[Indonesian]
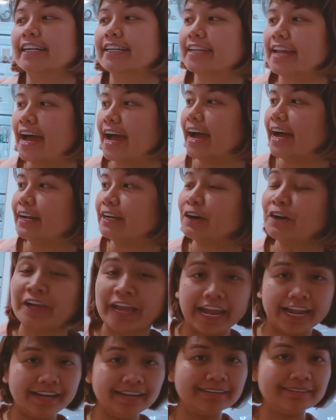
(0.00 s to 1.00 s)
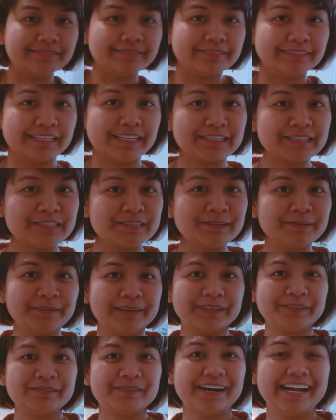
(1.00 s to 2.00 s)
Dan oke, okay, let's do
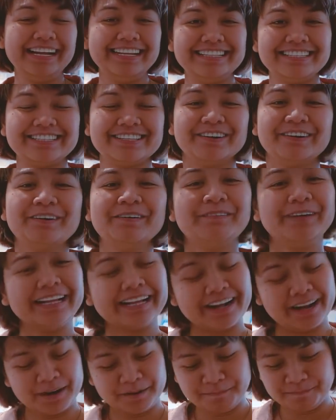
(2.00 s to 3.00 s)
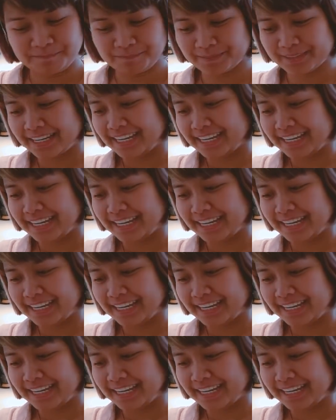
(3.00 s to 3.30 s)
it, right? So, welcome.